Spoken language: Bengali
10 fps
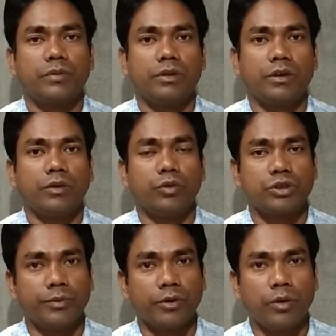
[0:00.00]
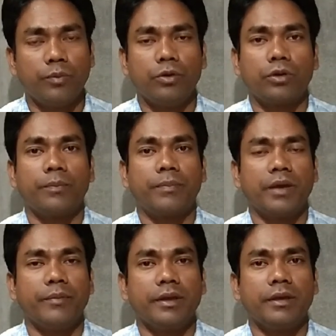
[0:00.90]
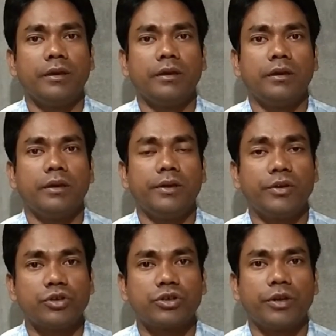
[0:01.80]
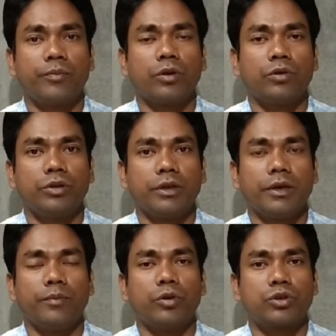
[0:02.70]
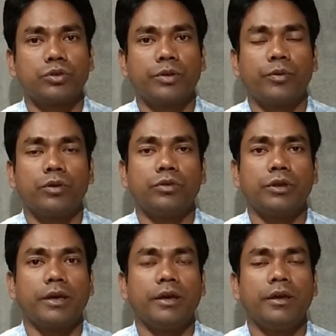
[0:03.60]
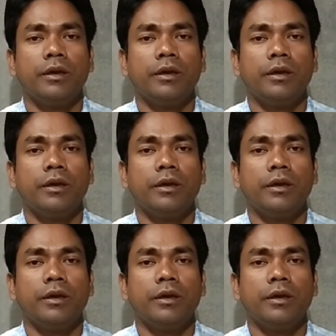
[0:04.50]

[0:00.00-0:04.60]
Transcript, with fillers: যে ওয়েস্ট বেঙ্গল বোর্ড অফ প্রাইমারি এডুকেশনের পক্ষ থেকে পর্ষদের পক্ষ থেকে